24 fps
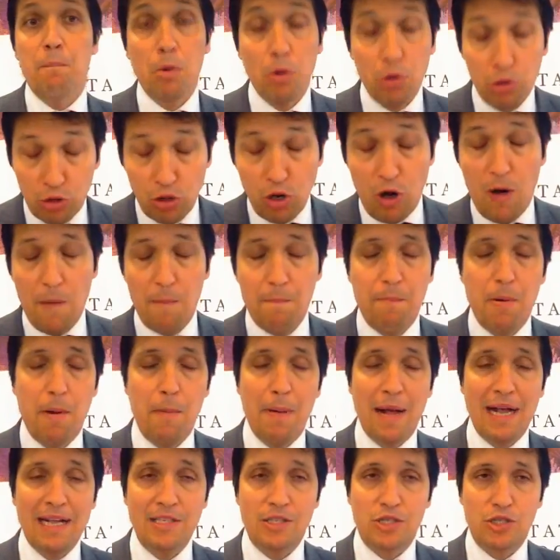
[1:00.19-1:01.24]
purtroppo
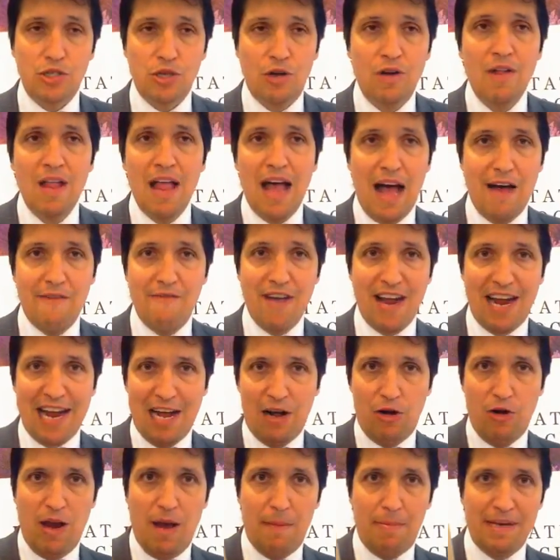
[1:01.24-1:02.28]
penso
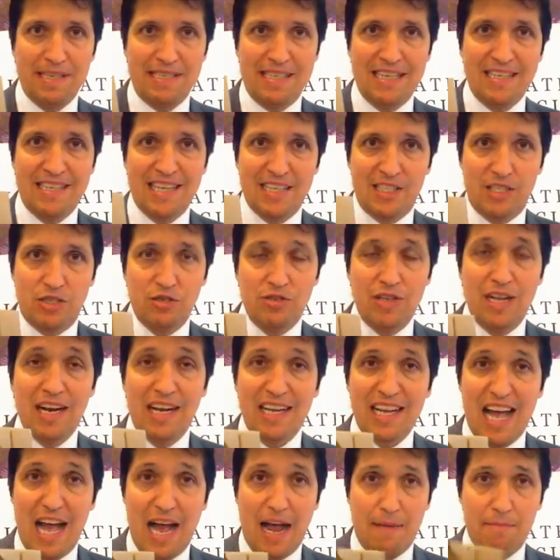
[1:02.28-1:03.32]
avverrà con la presentazione del
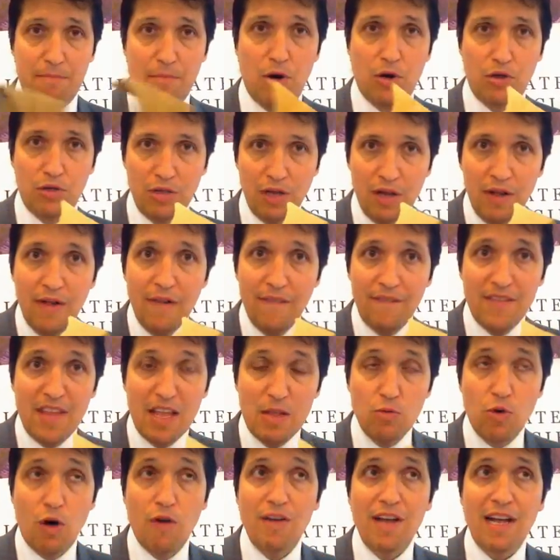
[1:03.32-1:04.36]
cardboard dei
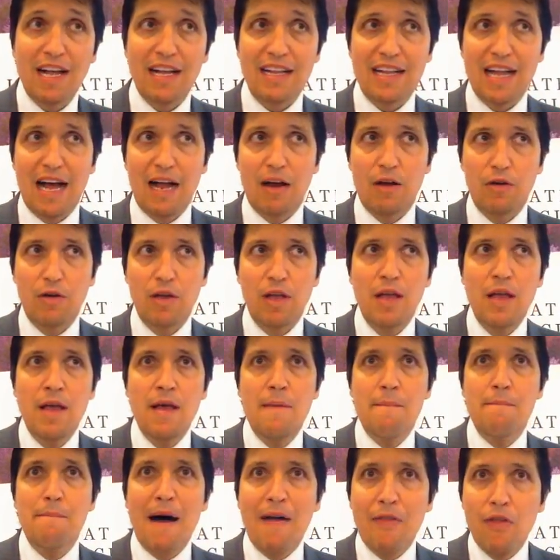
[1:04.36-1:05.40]
nuovi cataloghi
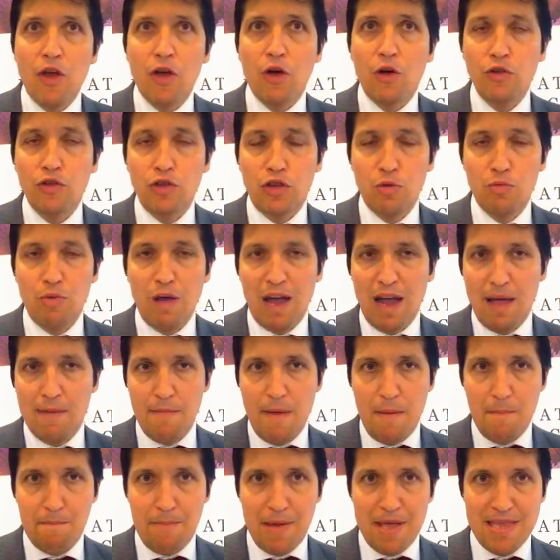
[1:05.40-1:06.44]
ma noi continueremo
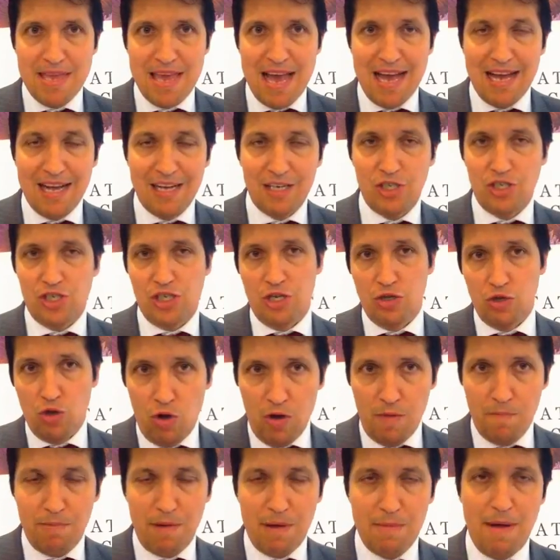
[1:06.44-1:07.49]
a impegnarci,
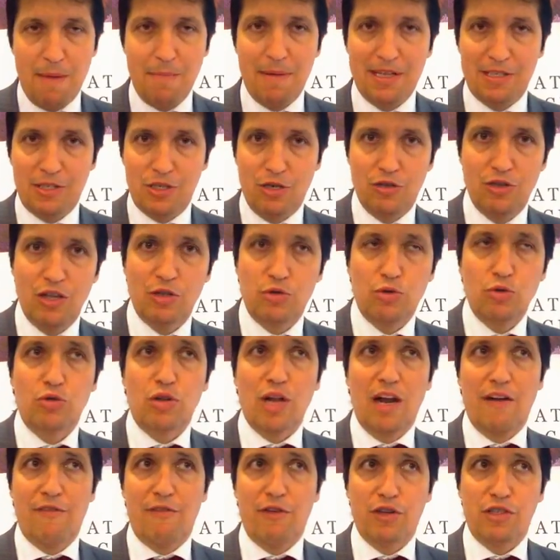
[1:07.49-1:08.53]
noi in prima persona e
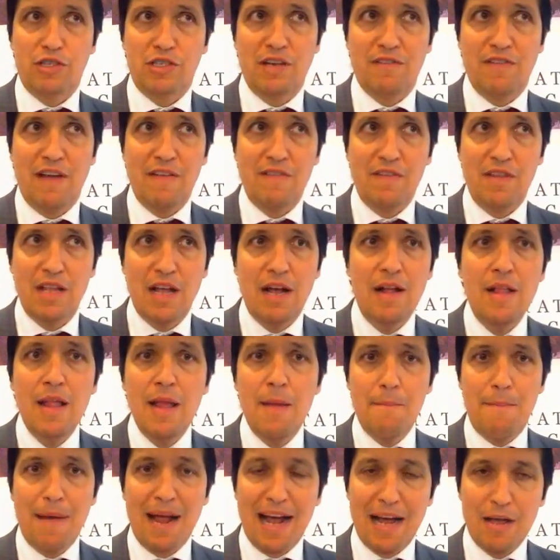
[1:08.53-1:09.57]
tutta la forza Vento,
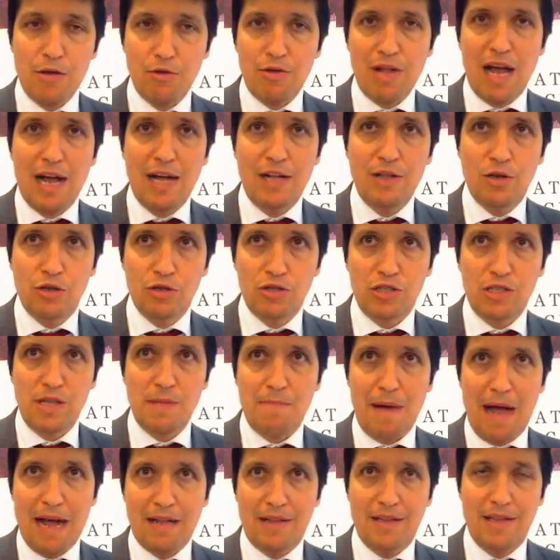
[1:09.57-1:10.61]
per aiutare i nostri
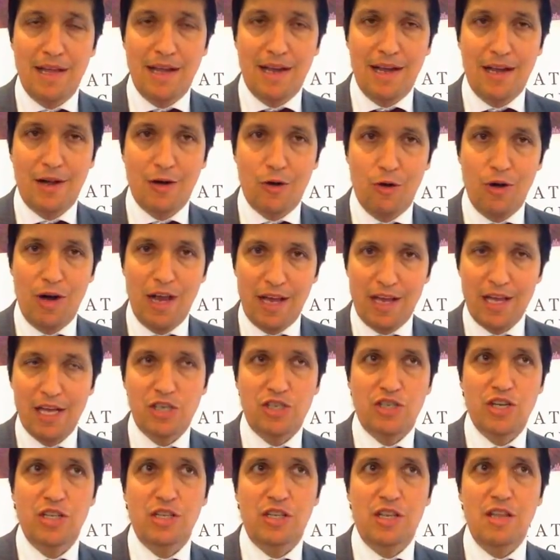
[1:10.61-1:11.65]
partner e colleghi
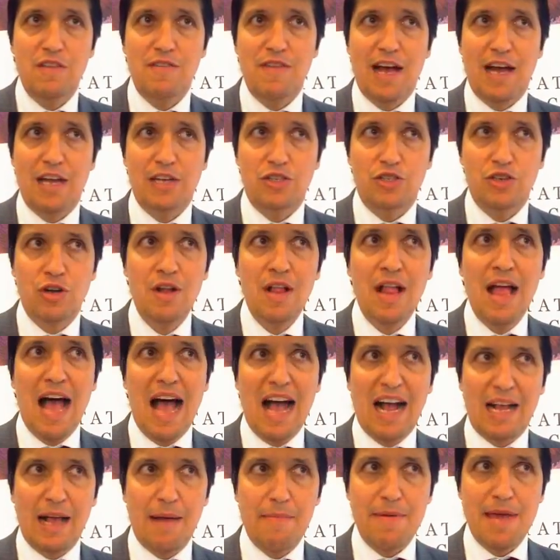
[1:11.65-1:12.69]
agenti di viaggio
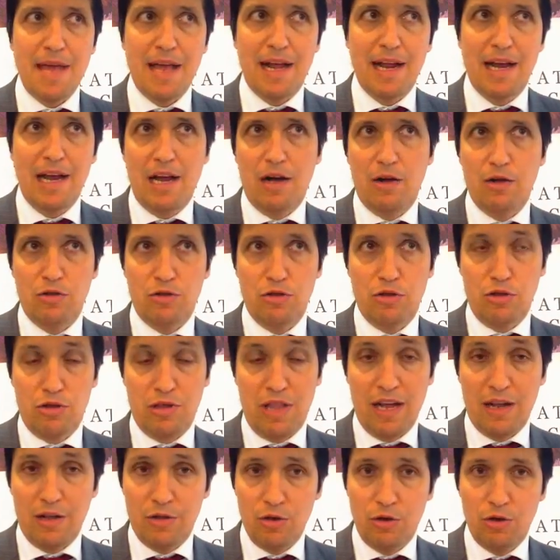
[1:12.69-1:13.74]
a capire che la
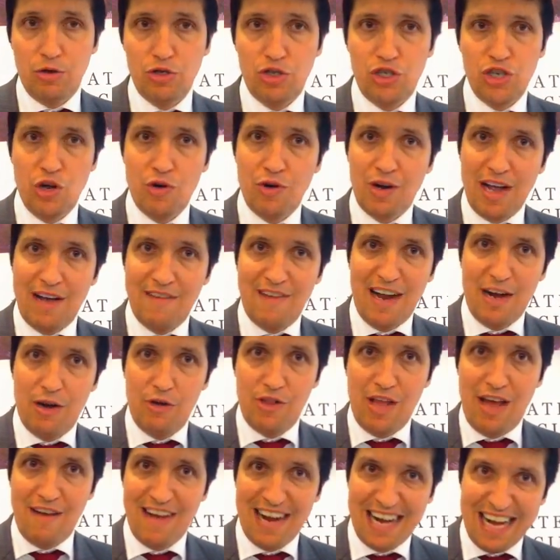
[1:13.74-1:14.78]
tecnologia è un cavallo
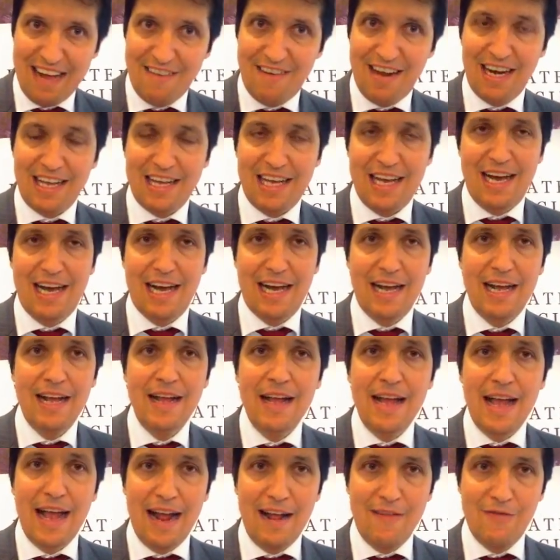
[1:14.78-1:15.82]
da cavalcare
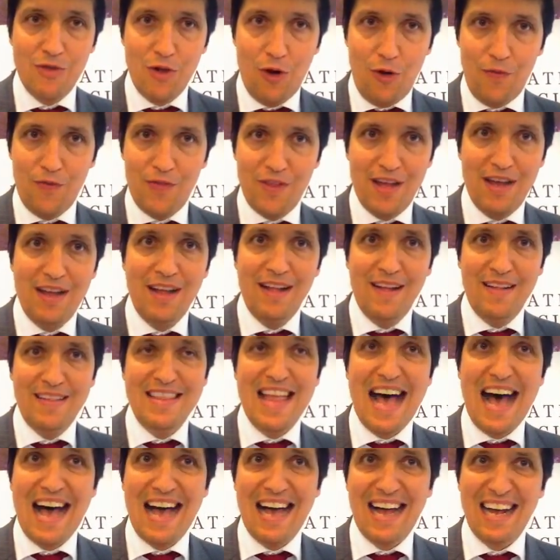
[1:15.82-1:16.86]
e non
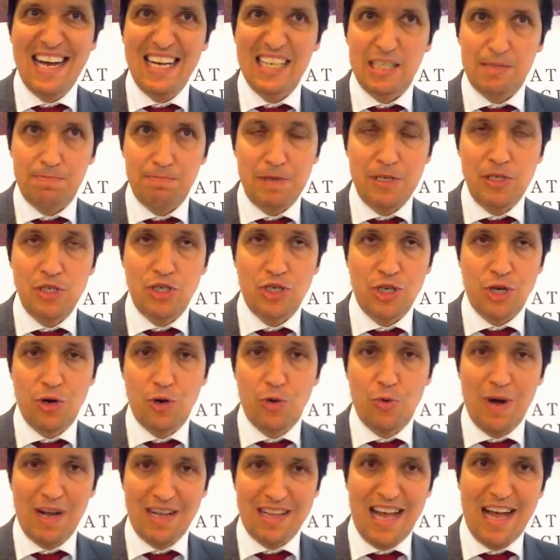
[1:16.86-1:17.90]
da respingere o
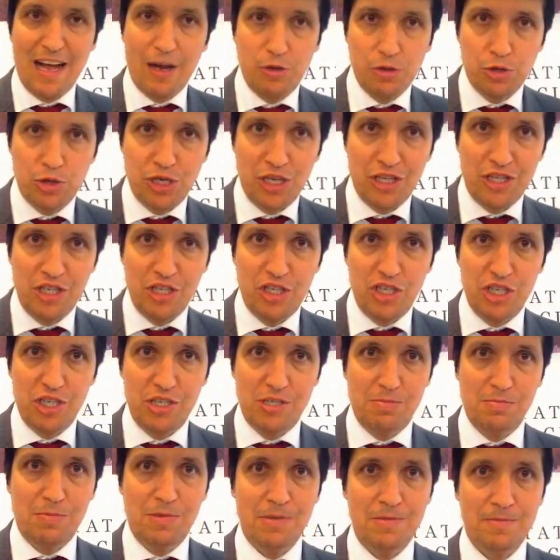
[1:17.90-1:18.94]
guardare con
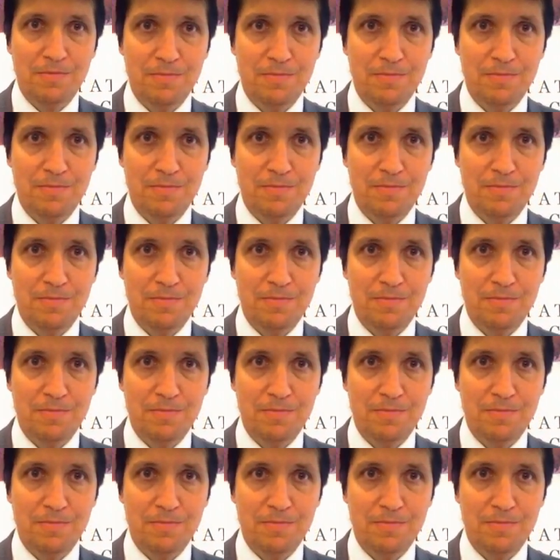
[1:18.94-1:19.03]
scetticismo.